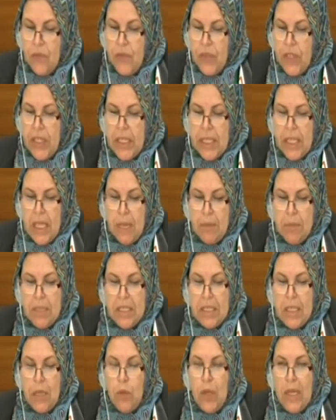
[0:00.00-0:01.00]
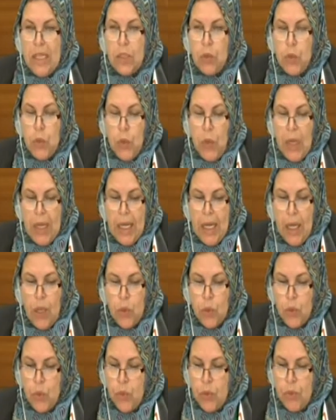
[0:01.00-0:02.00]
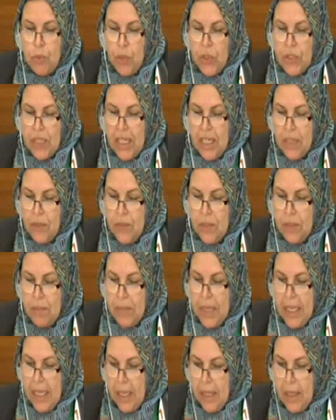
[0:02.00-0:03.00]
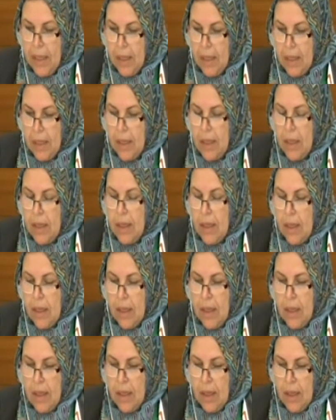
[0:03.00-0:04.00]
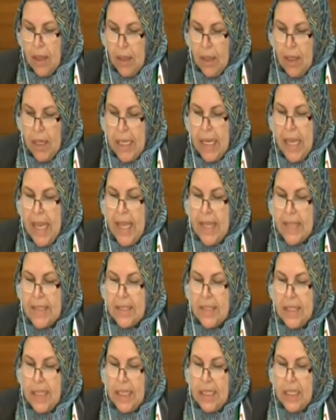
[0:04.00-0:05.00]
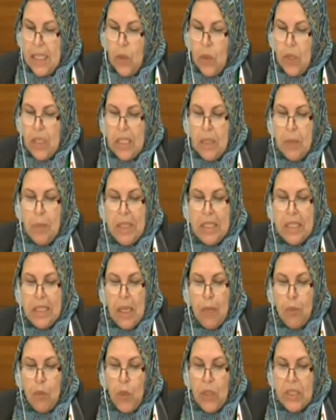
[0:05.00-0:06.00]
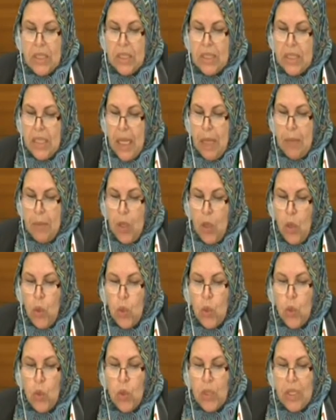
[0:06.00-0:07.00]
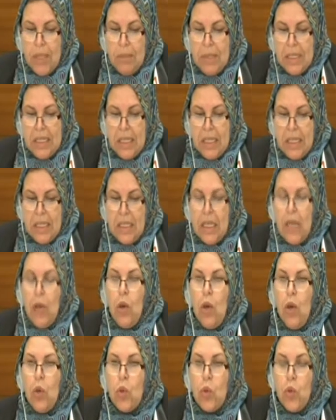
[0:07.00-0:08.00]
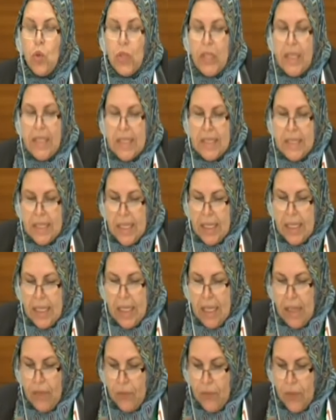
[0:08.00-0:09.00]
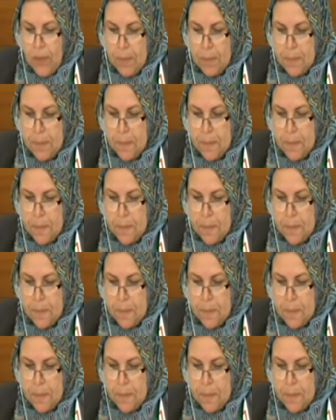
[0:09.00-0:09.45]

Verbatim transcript: في إقامة دولته على حدود معترف بها لها سيادة ويتمتع مواطنيها بالحقوق المدنية وحقوق الإنسان كافة